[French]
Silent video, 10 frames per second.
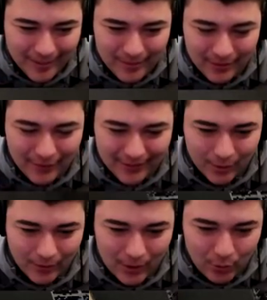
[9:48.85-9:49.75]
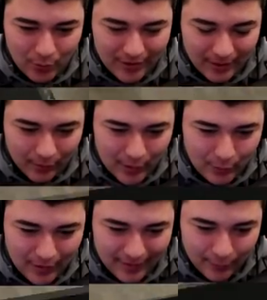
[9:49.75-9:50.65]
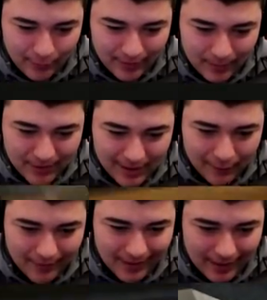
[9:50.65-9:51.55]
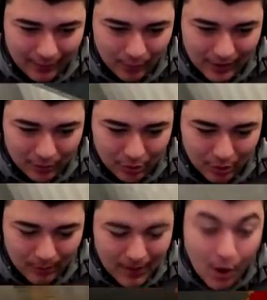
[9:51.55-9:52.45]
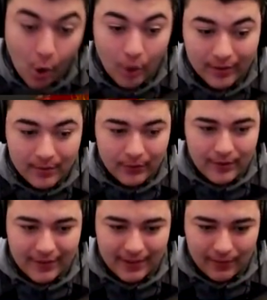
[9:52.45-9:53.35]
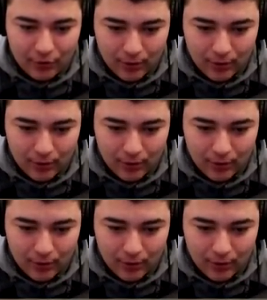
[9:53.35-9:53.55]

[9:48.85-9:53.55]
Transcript: les amis, ce qu'on va faire, c'est qu'on va lui voler, ses, on va lui voler ses, petits lave-vaisselle avec son carte dedans. Oh, les amis, il va s'énerver,